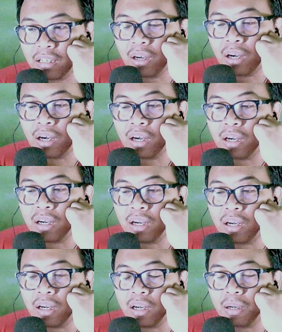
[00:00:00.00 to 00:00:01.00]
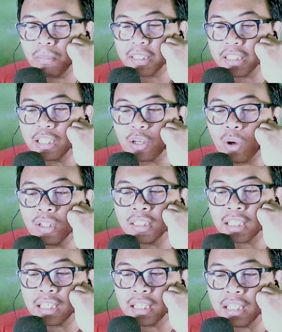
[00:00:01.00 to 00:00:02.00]
Eh, uh, berarti di
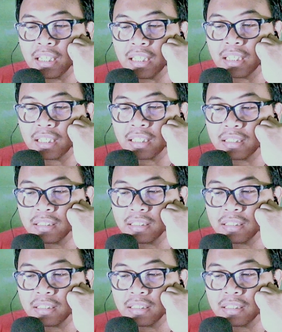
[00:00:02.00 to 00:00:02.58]
counter.